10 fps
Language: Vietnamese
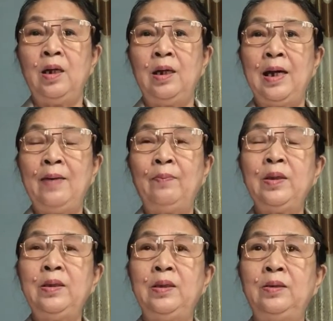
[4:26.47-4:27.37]
làm
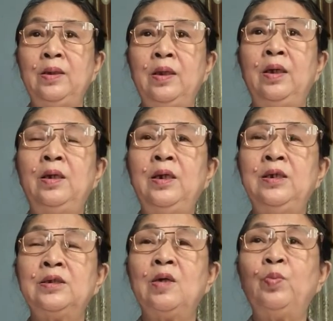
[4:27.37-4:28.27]
cái việc gì đi
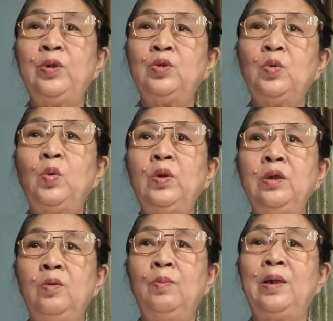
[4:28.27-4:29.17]
sông đi suối
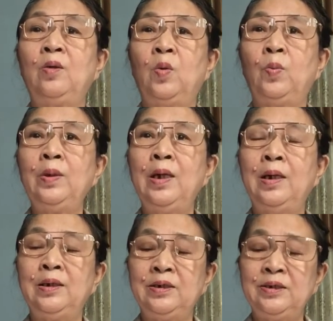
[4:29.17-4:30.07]
chúng mình cũng
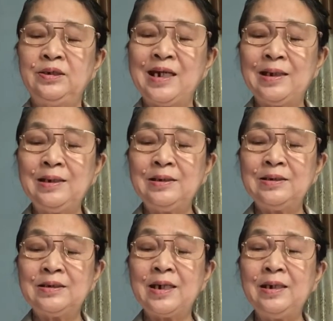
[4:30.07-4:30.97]
nên tránh
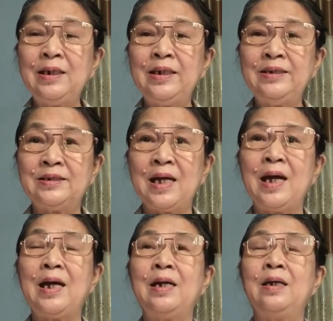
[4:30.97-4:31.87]
tránh đi xa